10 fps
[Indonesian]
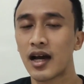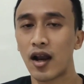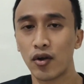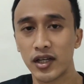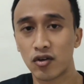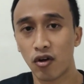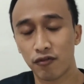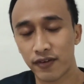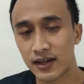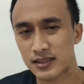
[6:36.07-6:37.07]
Kalau
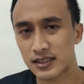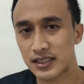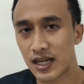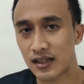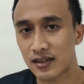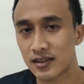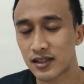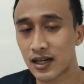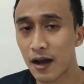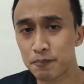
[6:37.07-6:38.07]
dikonversikan ke
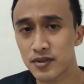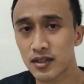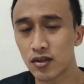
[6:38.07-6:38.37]
cups